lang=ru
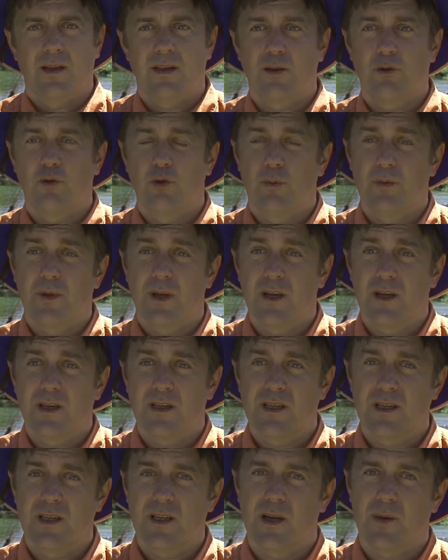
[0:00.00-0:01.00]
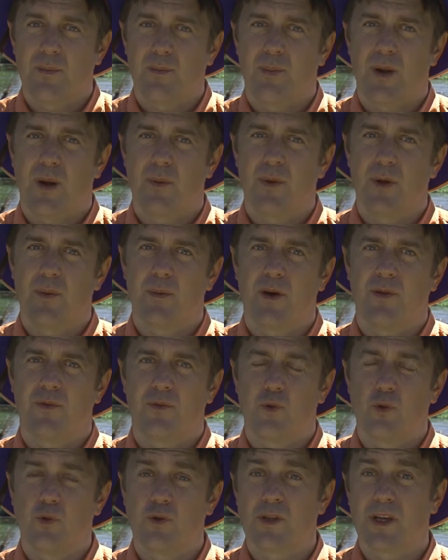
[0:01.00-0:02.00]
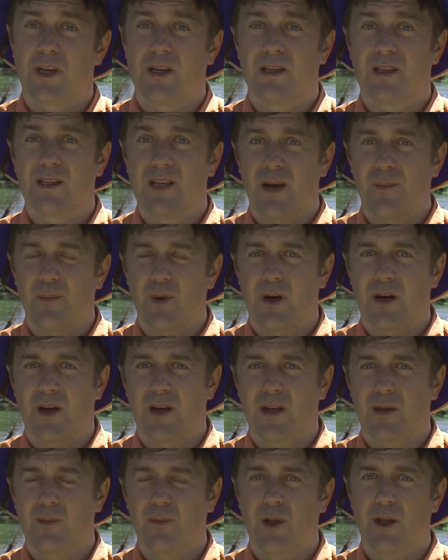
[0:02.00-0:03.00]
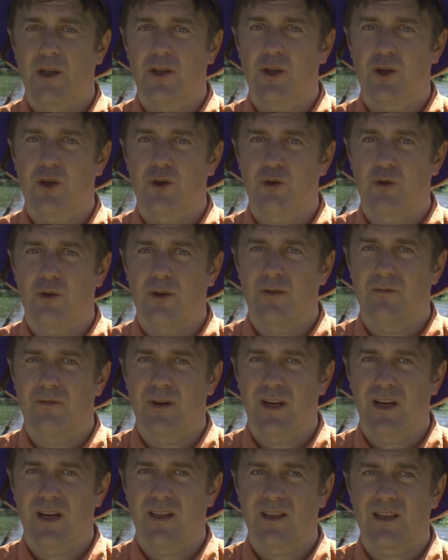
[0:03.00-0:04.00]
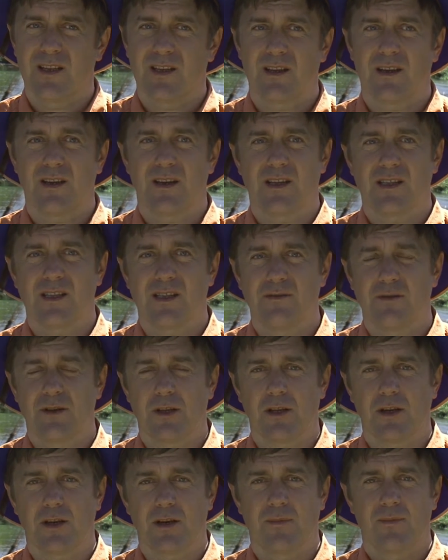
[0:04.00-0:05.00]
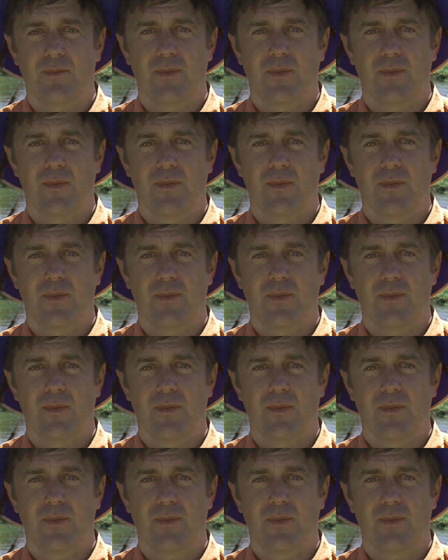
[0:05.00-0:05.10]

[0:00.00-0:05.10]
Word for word: Съедобная резина, помимо вкуса и запаха, имеет еще и варианты расцветок.